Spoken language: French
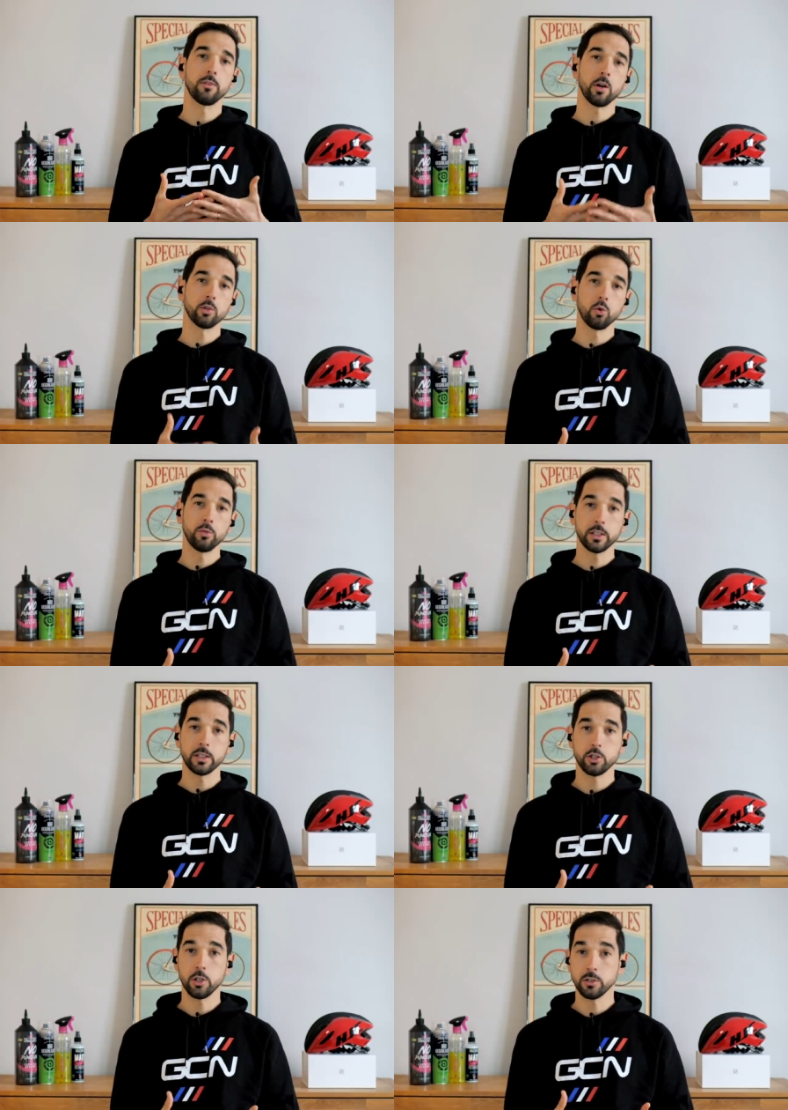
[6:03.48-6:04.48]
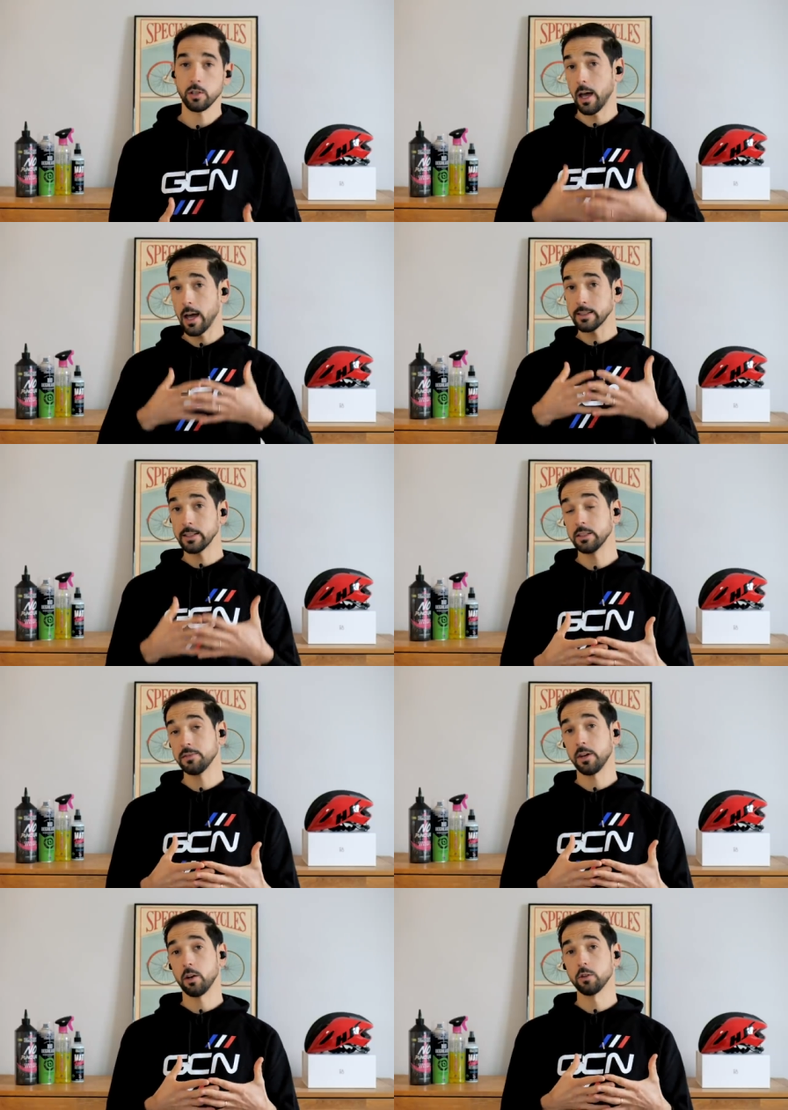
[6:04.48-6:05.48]
on va retrouver des choses assez
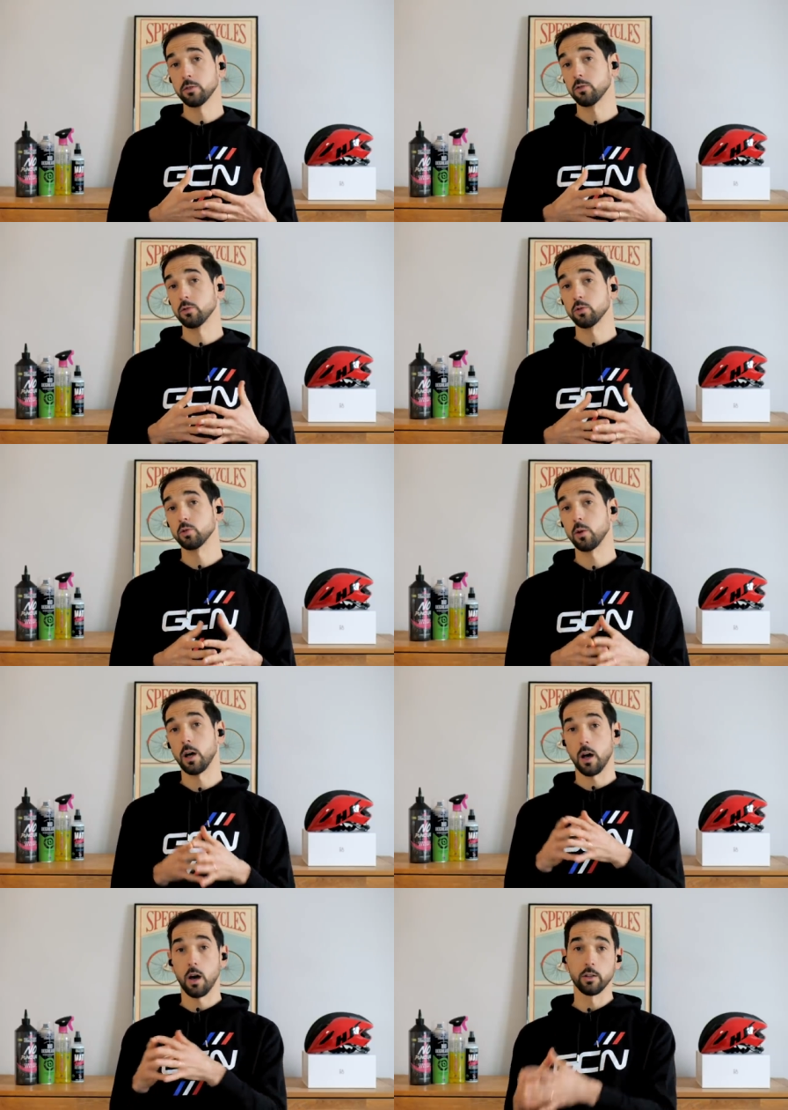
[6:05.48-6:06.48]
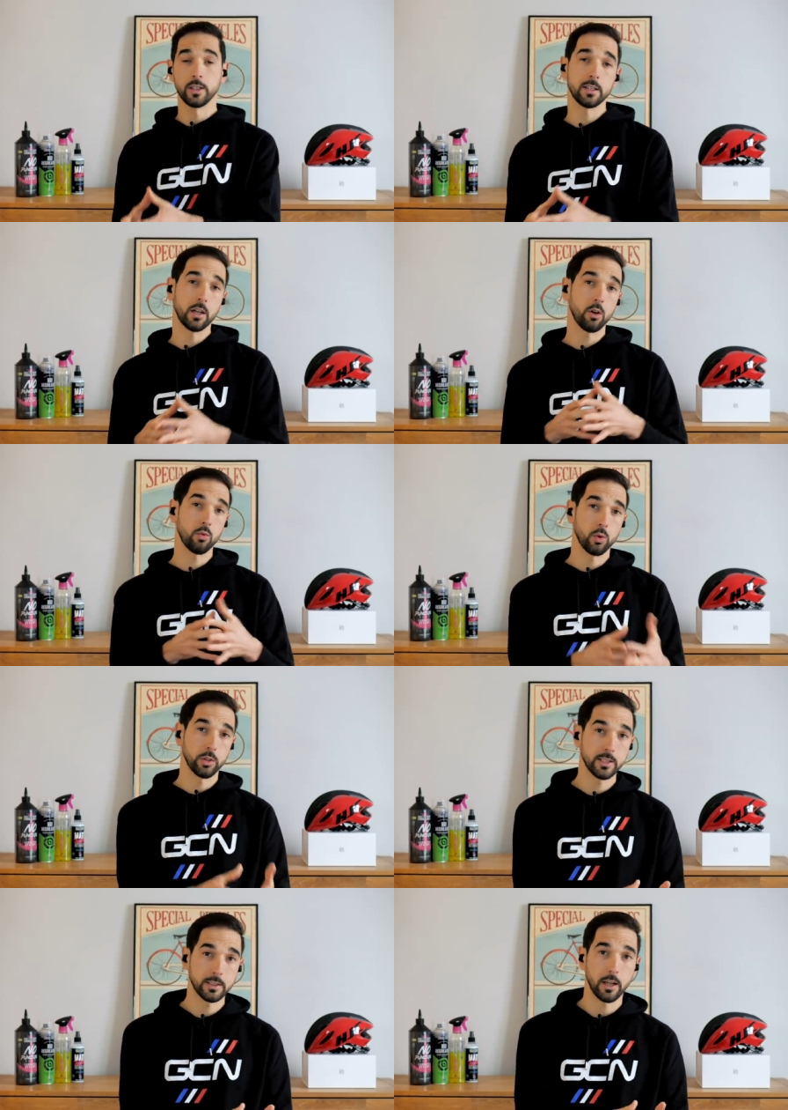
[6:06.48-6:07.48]
différentes, que ce soit en intérieur ou
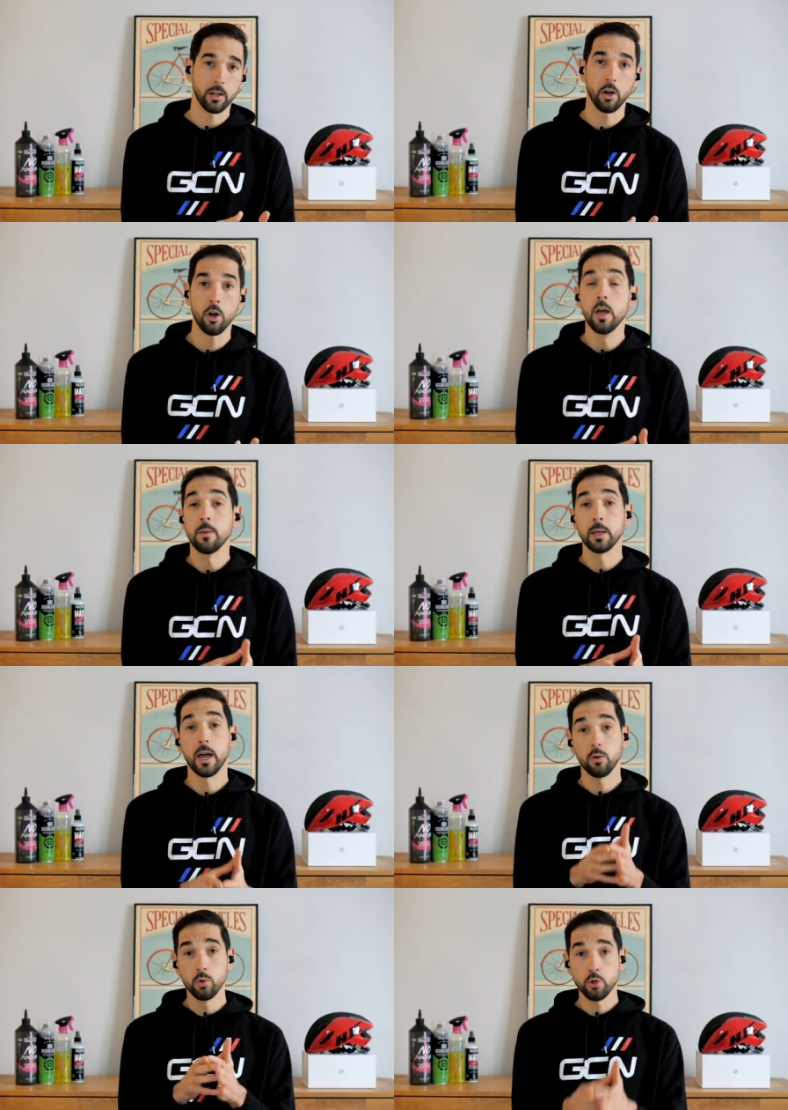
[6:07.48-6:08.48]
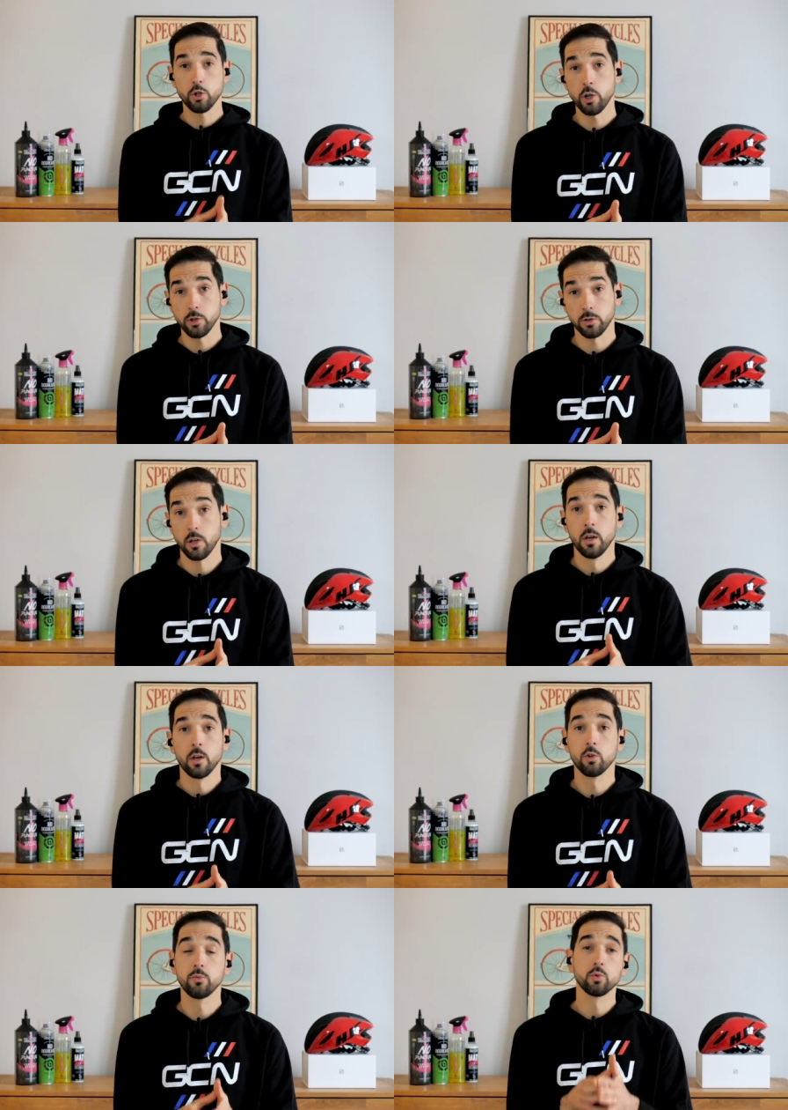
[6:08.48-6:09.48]
en extérieur, mais il y a une chose
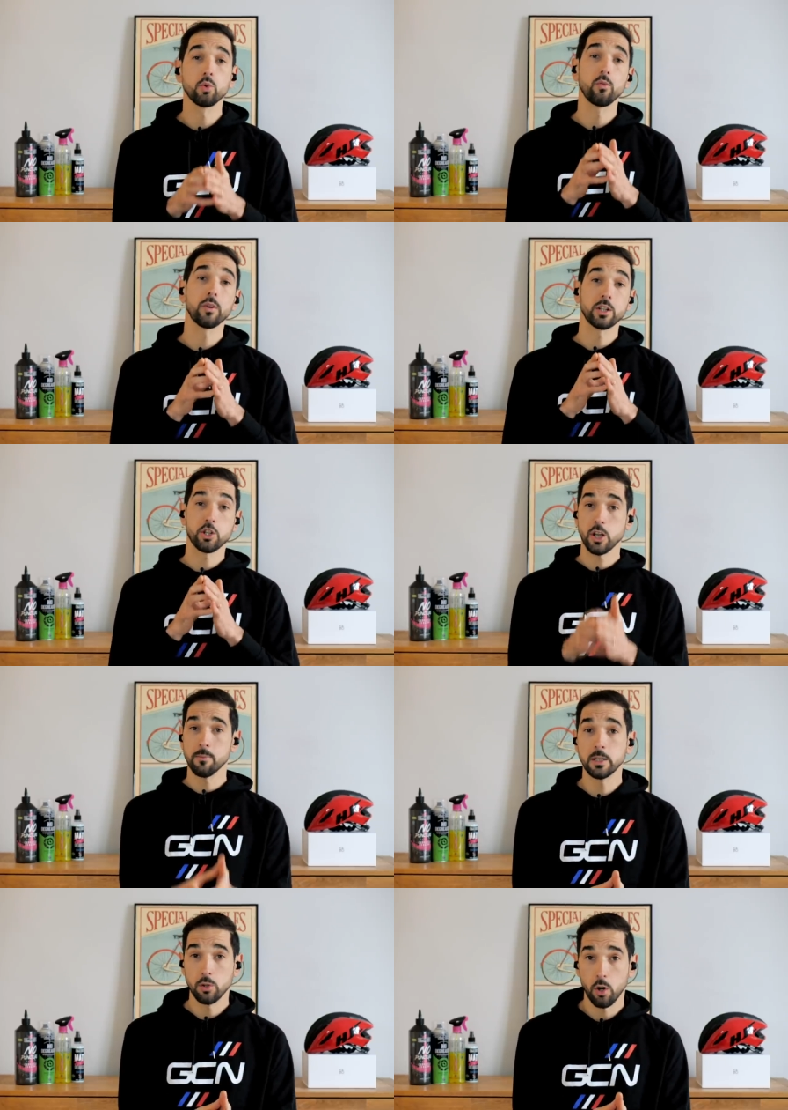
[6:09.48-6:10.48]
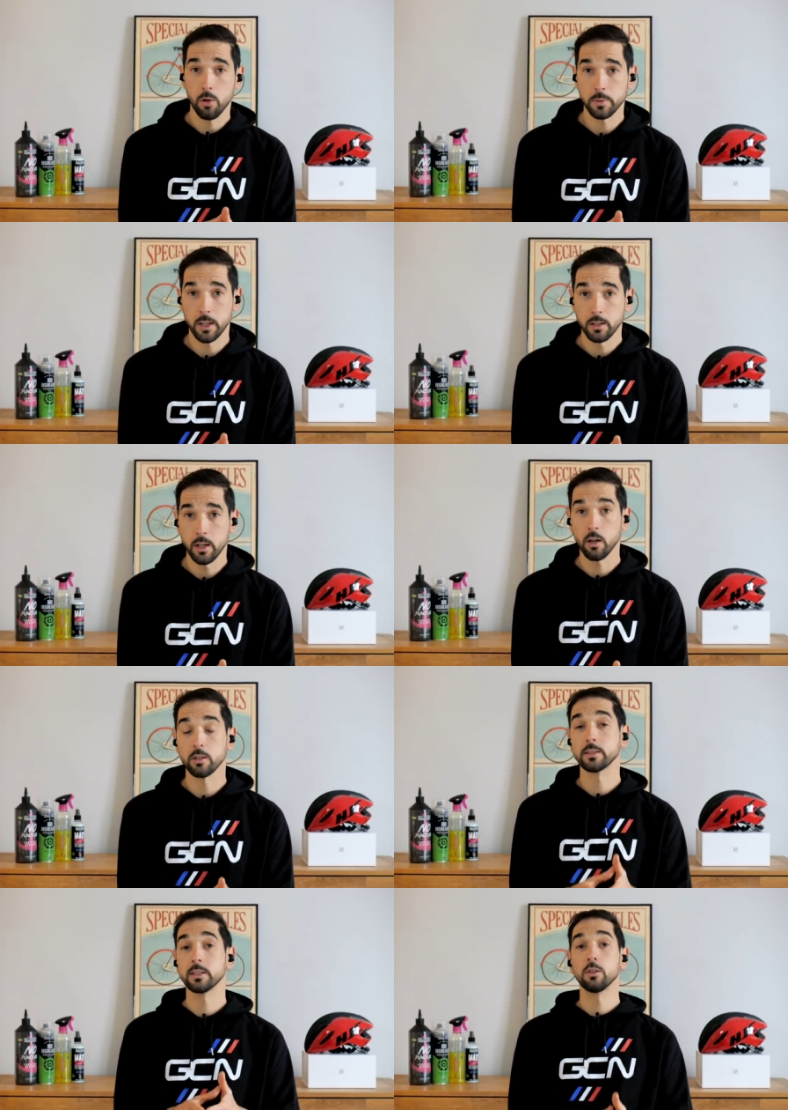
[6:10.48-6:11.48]
que vous ne trouverez jamais sur un home trainer,
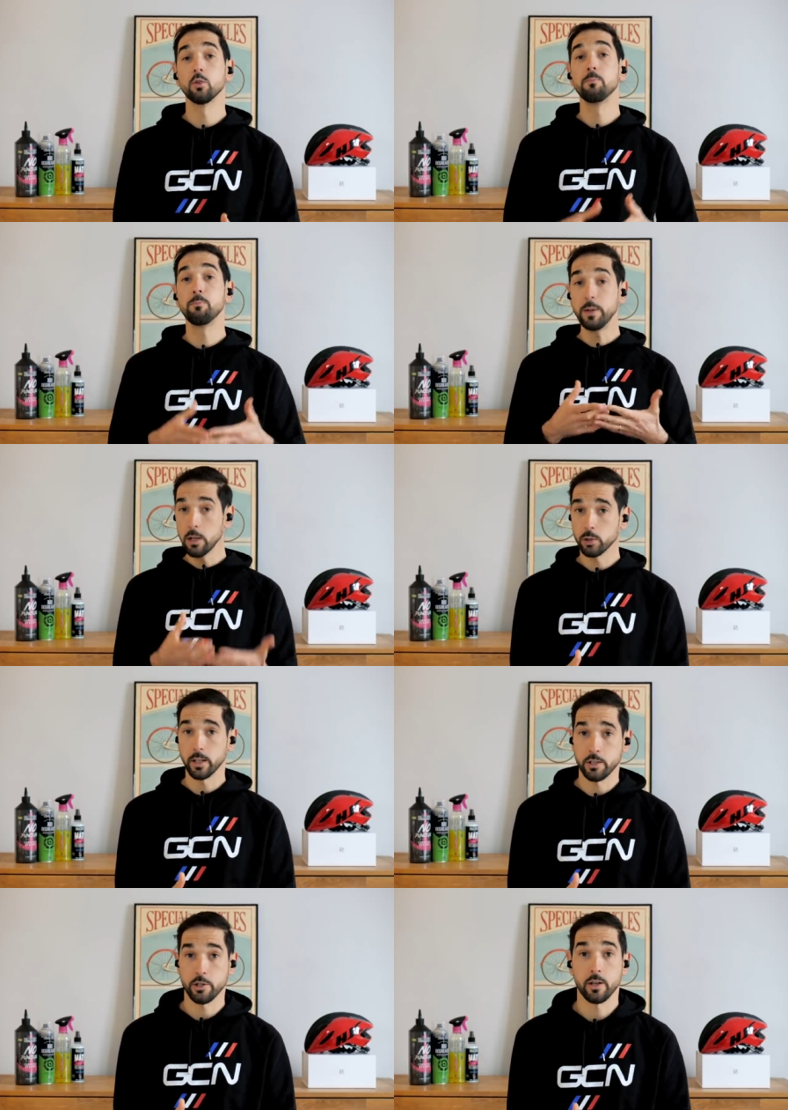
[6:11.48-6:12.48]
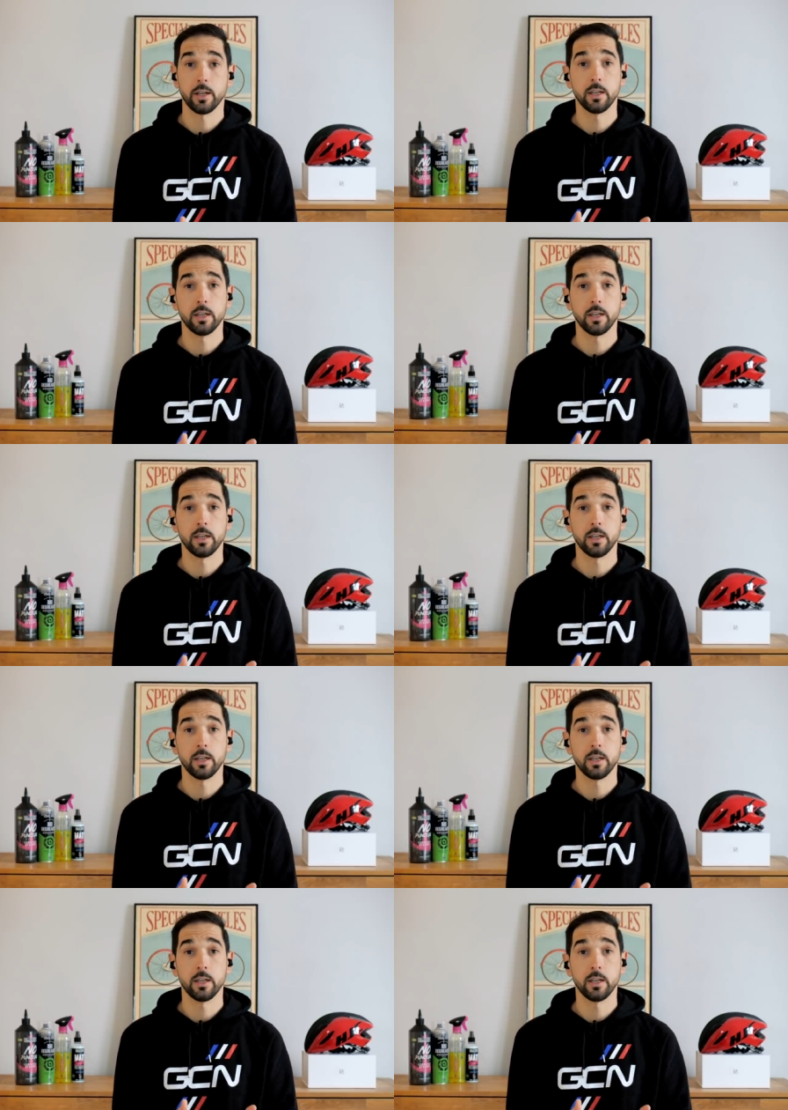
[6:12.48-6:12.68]
c'est le pilotage.